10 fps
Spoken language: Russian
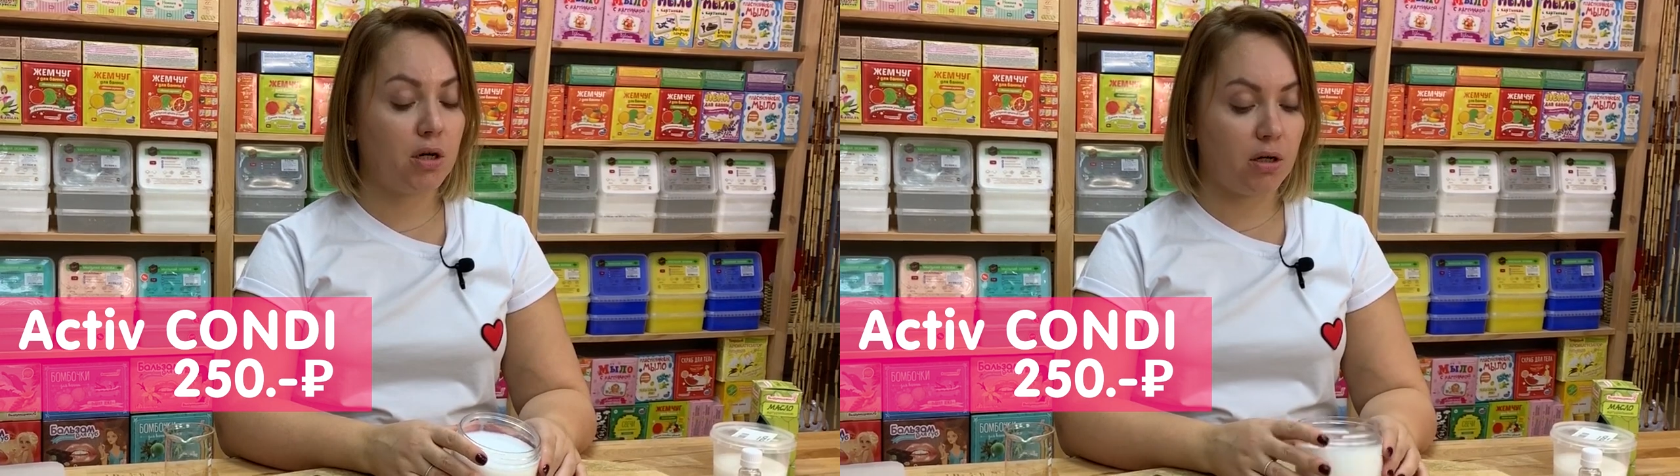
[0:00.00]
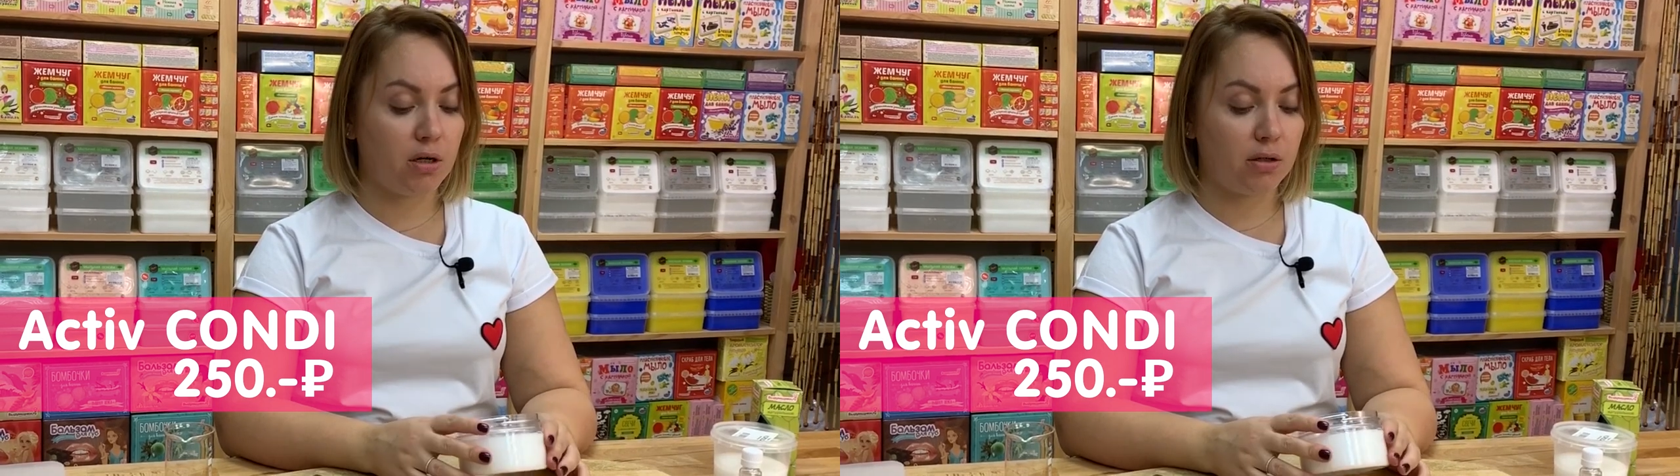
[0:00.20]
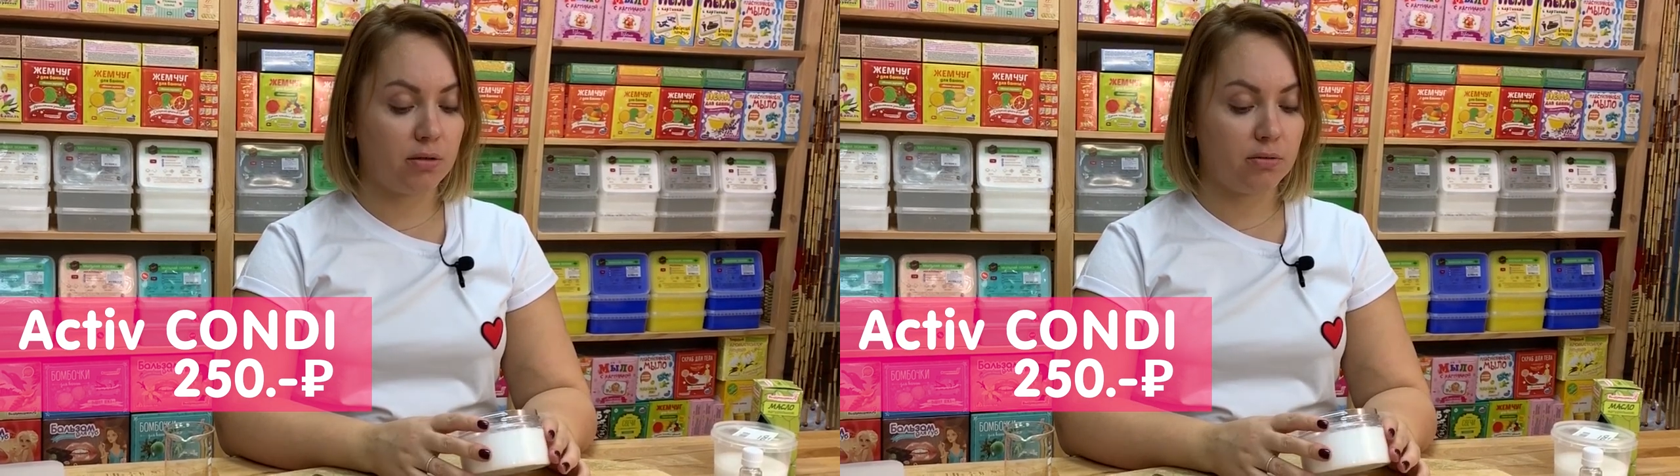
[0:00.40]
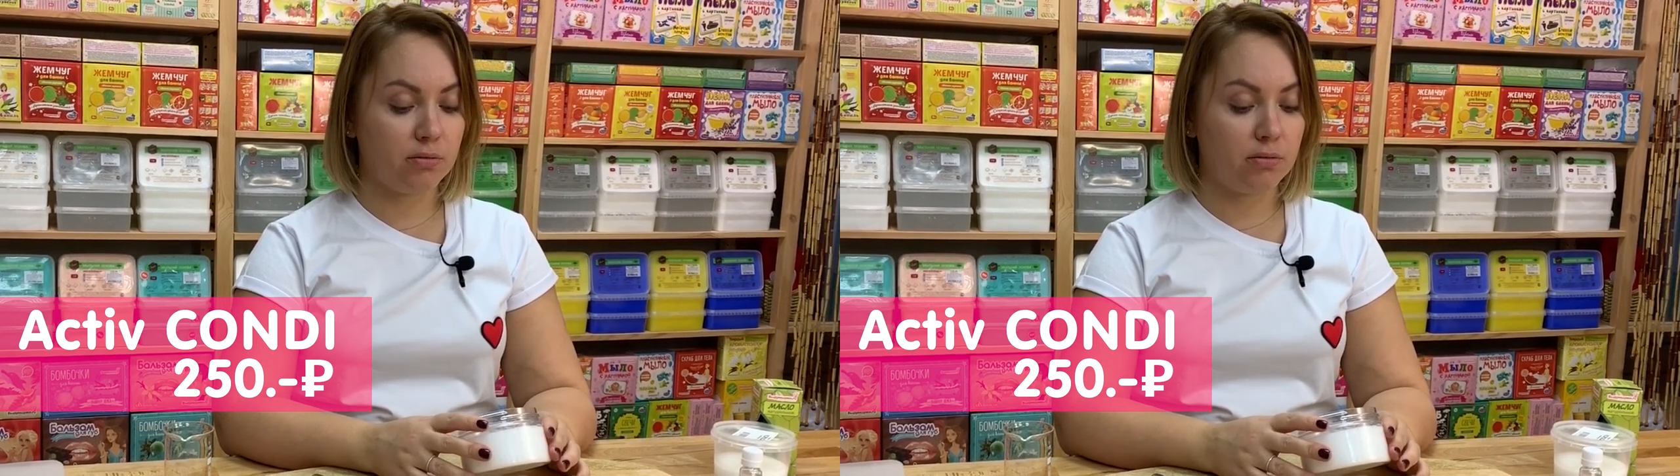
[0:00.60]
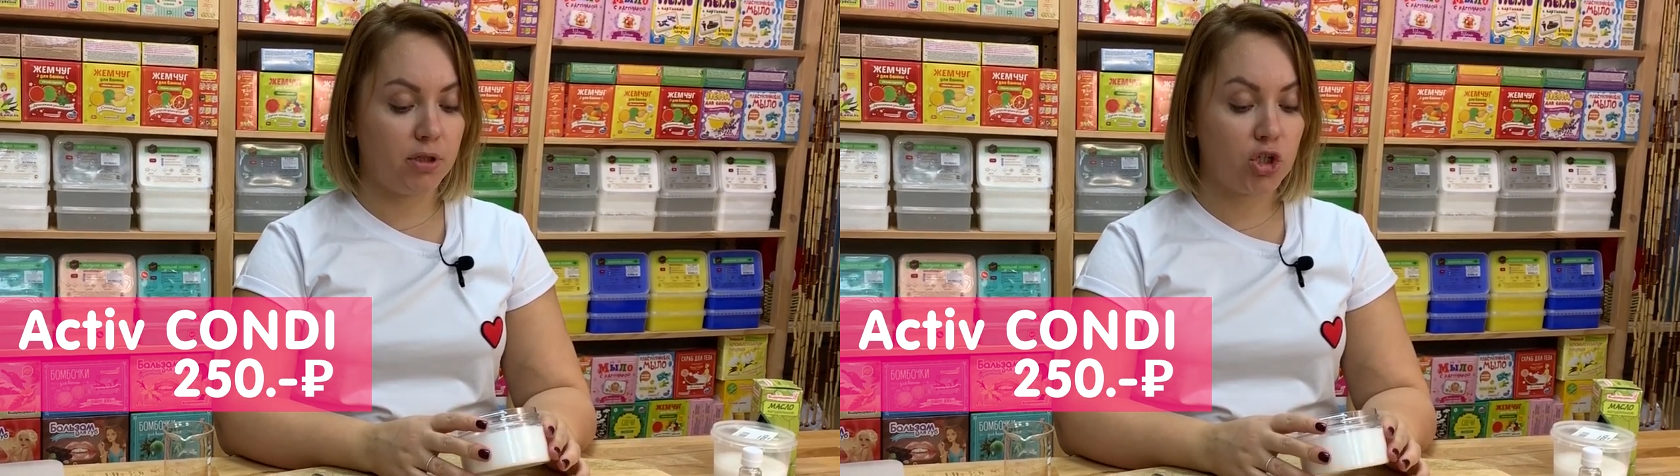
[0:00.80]
о
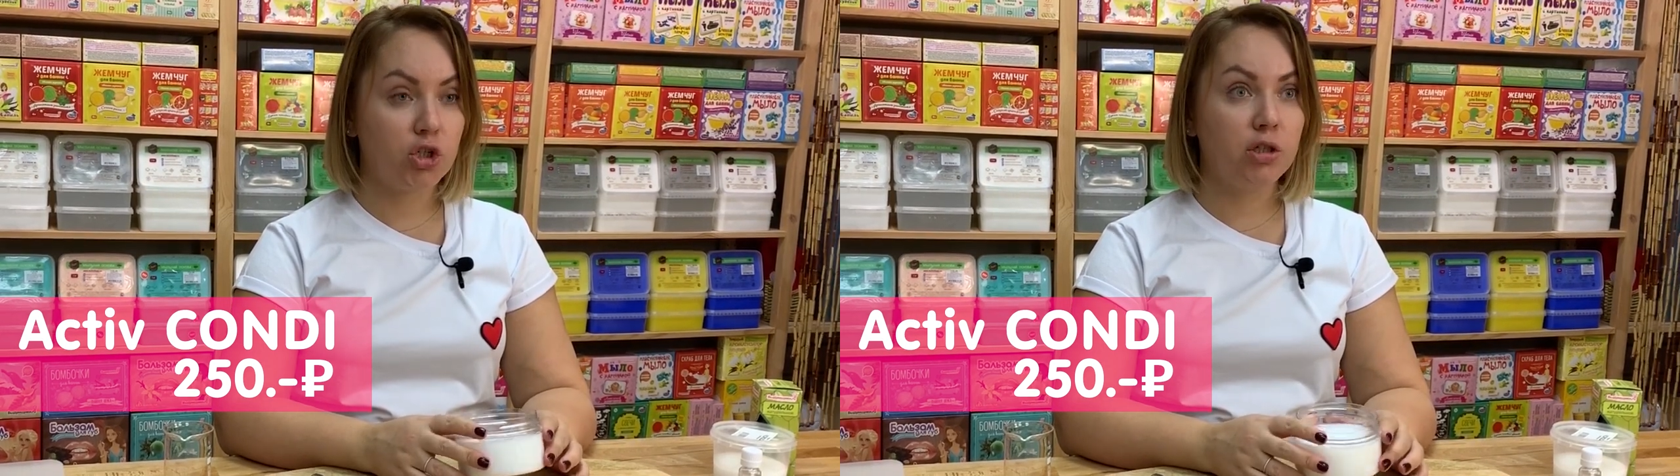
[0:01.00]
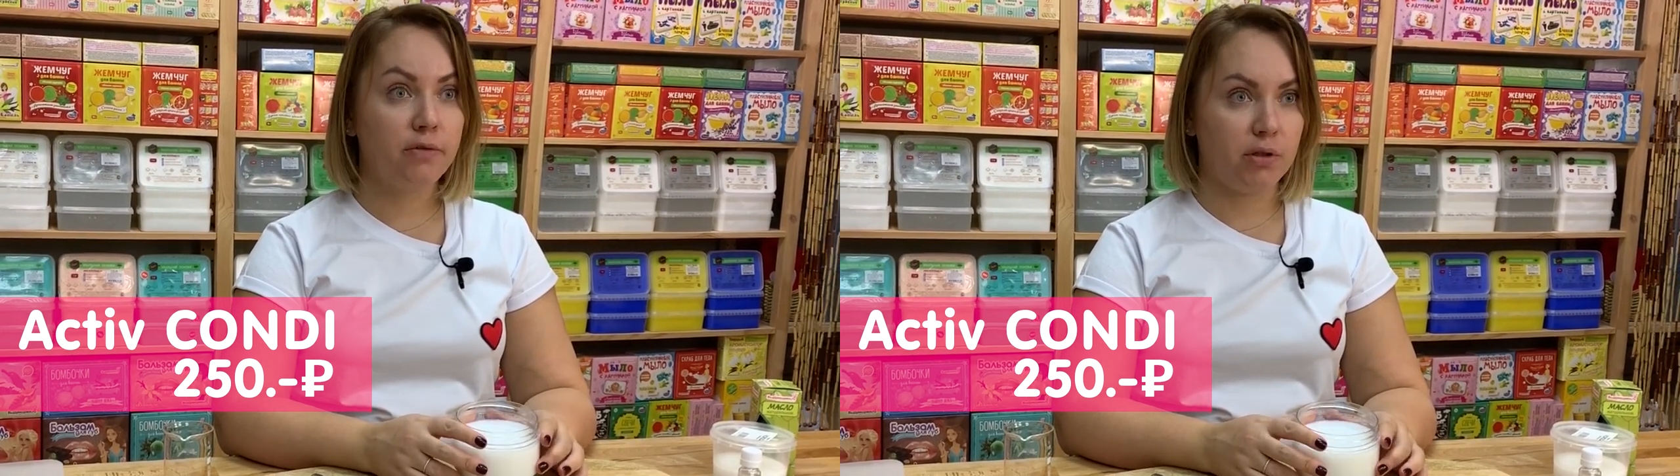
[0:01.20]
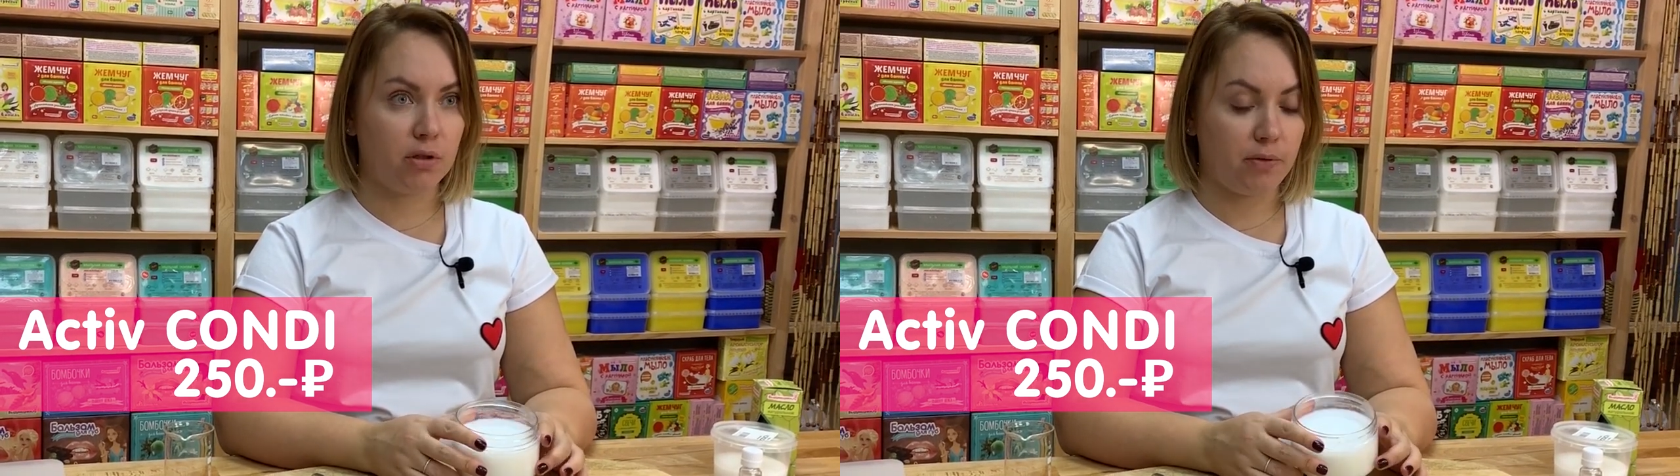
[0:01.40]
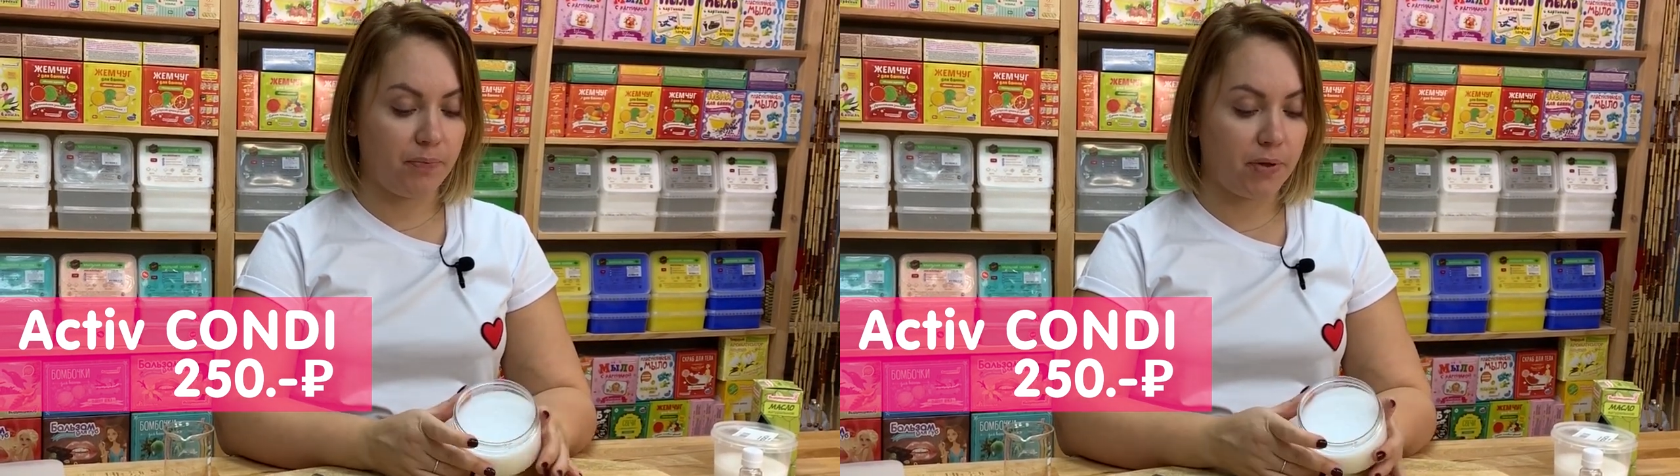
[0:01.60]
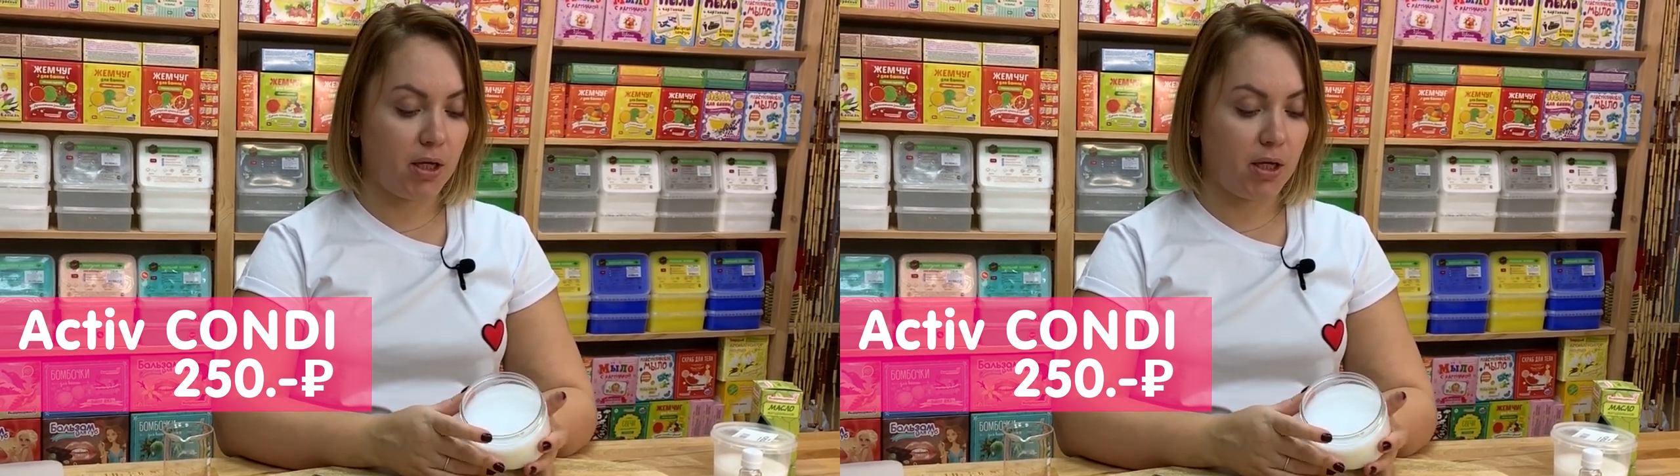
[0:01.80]
нашей новинке.